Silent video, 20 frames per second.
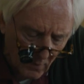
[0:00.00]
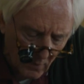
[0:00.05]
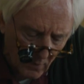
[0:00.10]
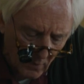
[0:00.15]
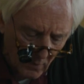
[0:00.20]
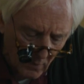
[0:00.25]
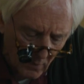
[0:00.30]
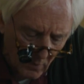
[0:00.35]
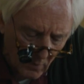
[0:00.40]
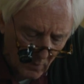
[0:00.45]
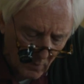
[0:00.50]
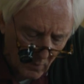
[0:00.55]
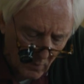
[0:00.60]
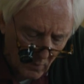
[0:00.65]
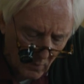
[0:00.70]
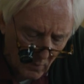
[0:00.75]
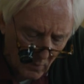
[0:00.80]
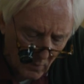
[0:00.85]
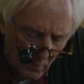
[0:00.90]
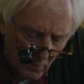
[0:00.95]
Na, der
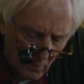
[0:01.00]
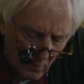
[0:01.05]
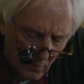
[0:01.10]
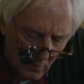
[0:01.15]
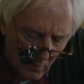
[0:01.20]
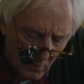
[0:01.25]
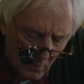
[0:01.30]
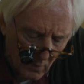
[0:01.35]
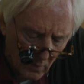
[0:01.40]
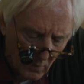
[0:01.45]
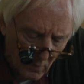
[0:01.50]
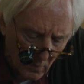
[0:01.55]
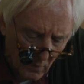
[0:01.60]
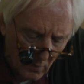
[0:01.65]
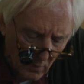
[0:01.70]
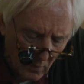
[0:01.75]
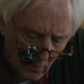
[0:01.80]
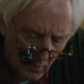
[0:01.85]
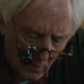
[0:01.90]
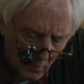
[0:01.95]
Reiseführer.
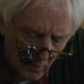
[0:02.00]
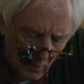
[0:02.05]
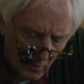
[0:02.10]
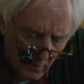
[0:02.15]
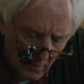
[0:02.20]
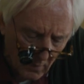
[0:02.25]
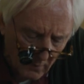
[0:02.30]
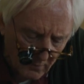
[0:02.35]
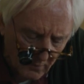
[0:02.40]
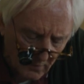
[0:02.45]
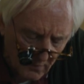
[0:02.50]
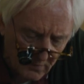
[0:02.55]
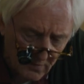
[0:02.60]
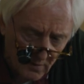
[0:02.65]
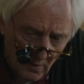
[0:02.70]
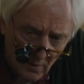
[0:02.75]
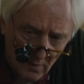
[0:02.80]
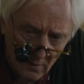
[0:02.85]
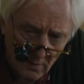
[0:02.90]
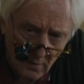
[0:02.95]
Ach
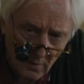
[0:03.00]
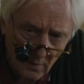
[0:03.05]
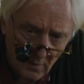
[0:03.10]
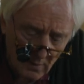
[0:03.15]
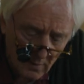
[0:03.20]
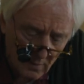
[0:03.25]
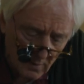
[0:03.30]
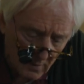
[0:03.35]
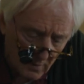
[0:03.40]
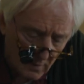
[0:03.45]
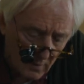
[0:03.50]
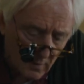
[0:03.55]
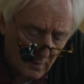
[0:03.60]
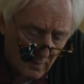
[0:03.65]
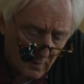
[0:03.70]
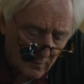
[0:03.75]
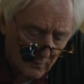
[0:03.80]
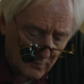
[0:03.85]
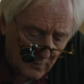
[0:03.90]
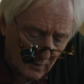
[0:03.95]
das,
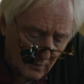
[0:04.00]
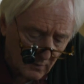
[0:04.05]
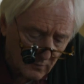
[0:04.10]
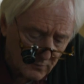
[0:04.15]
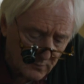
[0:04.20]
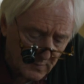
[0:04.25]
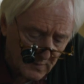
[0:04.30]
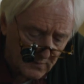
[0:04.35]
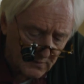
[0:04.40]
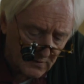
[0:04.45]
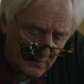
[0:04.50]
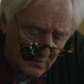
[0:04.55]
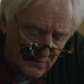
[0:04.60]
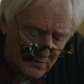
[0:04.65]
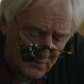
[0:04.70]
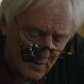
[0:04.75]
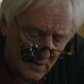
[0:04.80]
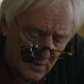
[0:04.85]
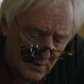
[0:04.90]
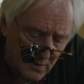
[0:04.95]
daraus wird
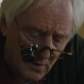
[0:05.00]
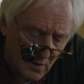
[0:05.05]
nichts.